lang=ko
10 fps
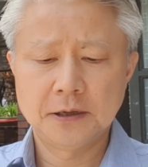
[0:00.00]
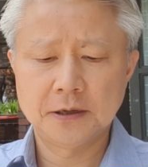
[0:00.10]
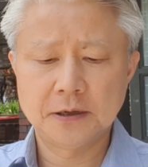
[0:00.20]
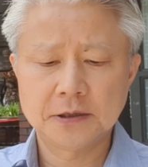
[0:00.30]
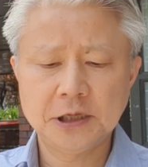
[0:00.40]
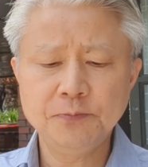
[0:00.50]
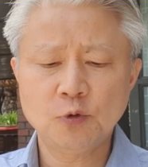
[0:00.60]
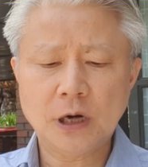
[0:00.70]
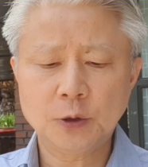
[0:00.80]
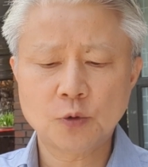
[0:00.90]
어,
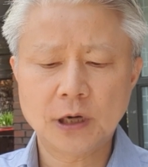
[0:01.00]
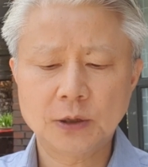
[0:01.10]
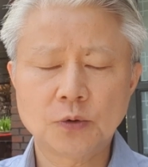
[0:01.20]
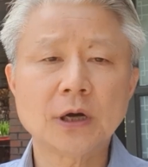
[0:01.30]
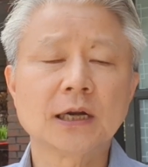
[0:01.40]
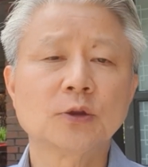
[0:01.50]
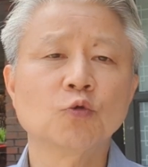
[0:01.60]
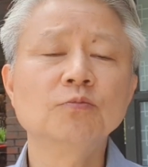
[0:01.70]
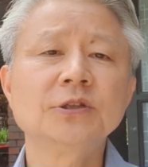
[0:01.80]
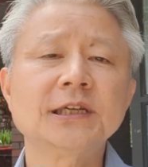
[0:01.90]
친북 활동을 하도록 하는
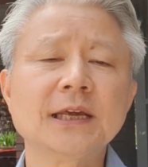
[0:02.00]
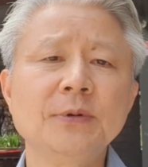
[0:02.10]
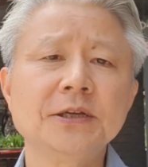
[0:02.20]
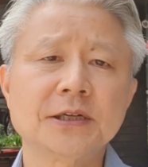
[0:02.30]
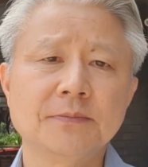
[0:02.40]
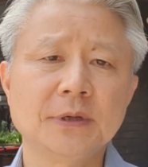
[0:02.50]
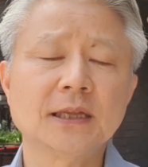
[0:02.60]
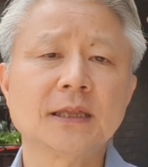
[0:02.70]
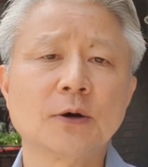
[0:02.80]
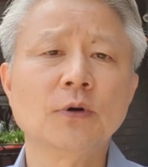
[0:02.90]
움직임이 지금
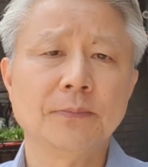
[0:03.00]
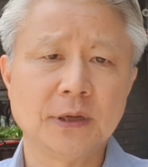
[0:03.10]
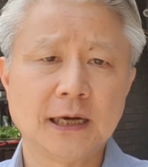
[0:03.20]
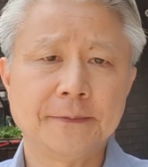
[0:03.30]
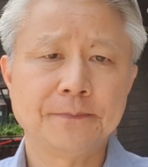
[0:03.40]
있다고 합니다